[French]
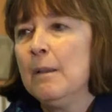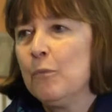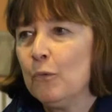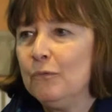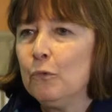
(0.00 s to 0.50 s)

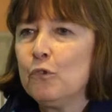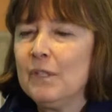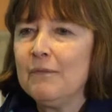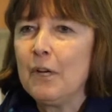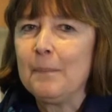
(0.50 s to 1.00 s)
puis au niveau du
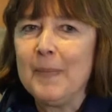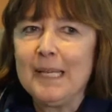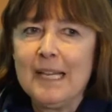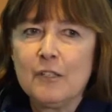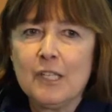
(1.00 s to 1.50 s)
développement
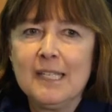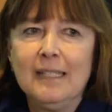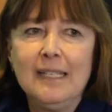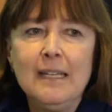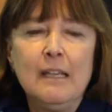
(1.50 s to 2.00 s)
de la
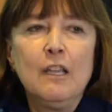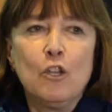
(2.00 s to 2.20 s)
société.